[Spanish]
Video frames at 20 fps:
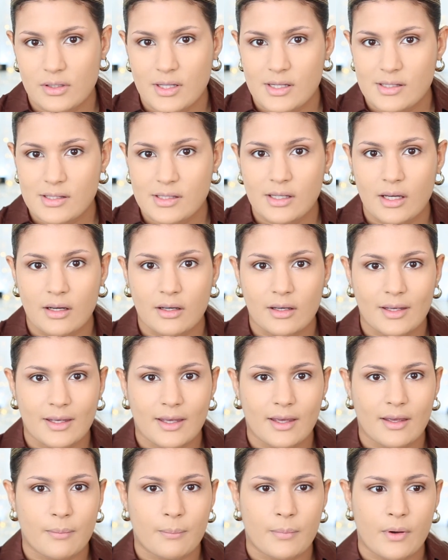decían
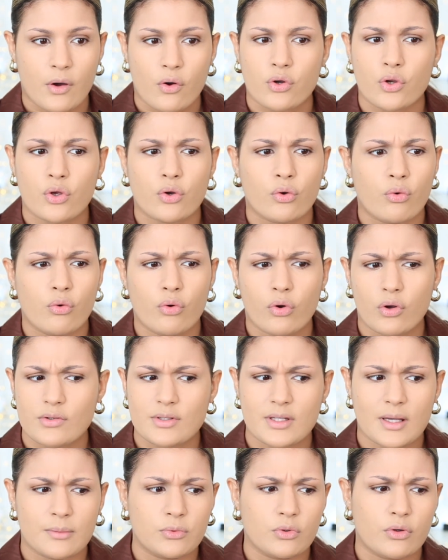que bajo ningún
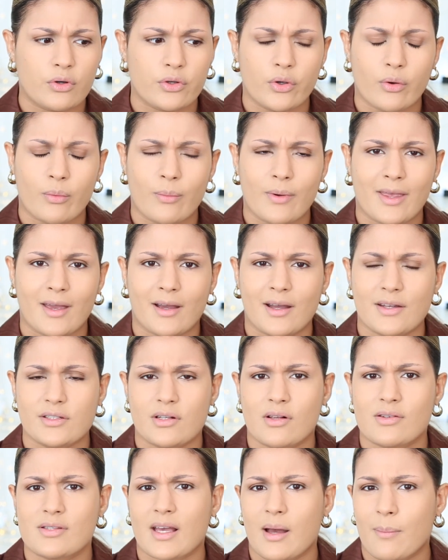concepto ellos veían a
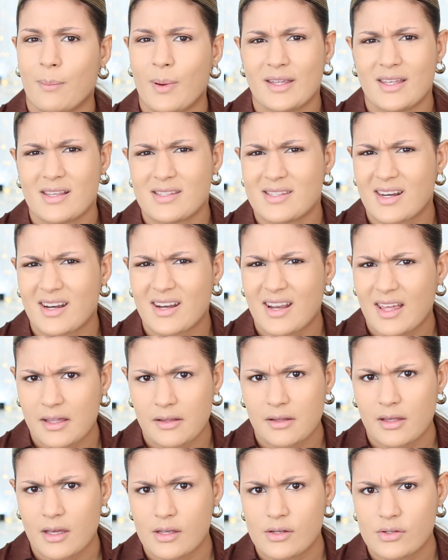Charles capaz de hacer
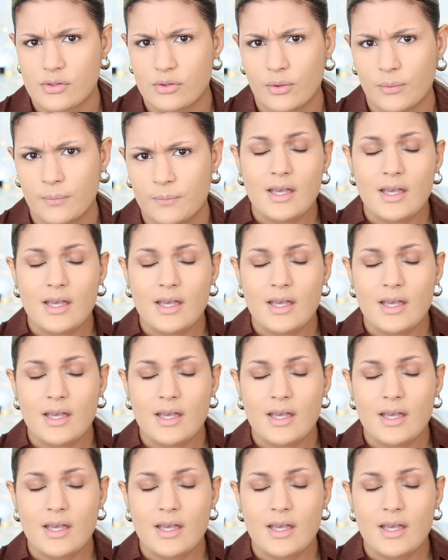nada de esto.